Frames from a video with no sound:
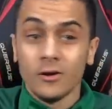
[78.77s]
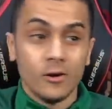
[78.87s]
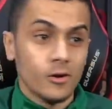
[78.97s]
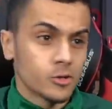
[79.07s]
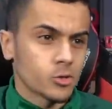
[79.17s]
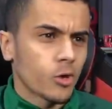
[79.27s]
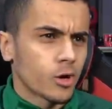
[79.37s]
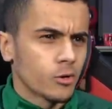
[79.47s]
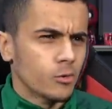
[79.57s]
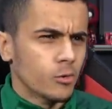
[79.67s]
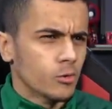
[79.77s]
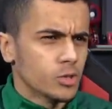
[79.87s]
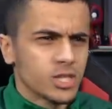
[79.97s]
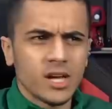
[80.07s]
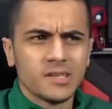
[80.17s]
euh, je crois que
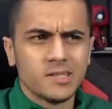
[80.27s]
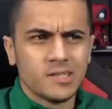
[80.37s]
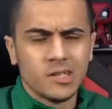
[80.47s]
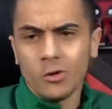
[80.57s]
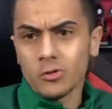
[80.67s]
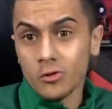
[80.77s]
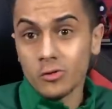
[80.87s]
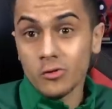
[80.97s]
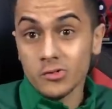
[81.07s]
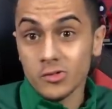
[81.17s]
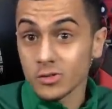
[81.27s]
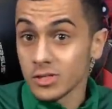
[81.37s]
6 assisté en tendance